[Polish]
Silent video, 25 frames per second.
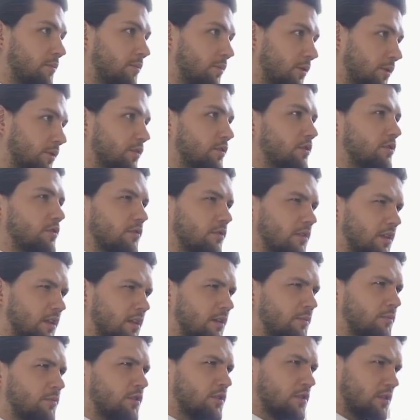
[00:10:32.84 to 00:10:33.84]
takich jak na
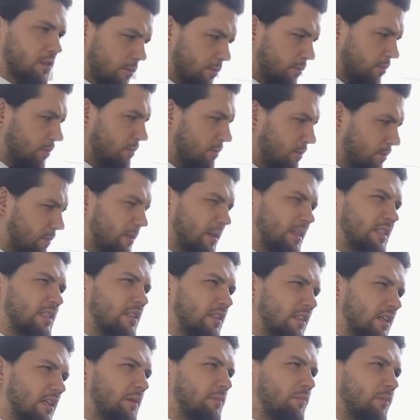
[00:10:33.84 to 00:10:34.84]
przykład kupienie
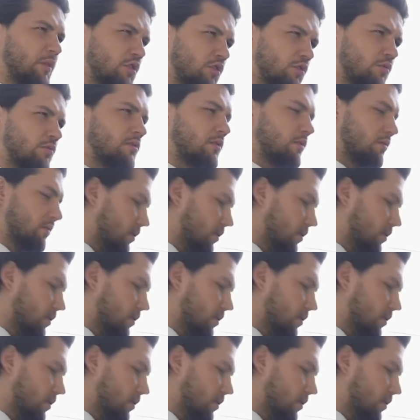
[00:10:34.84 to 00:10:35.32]
innego auta.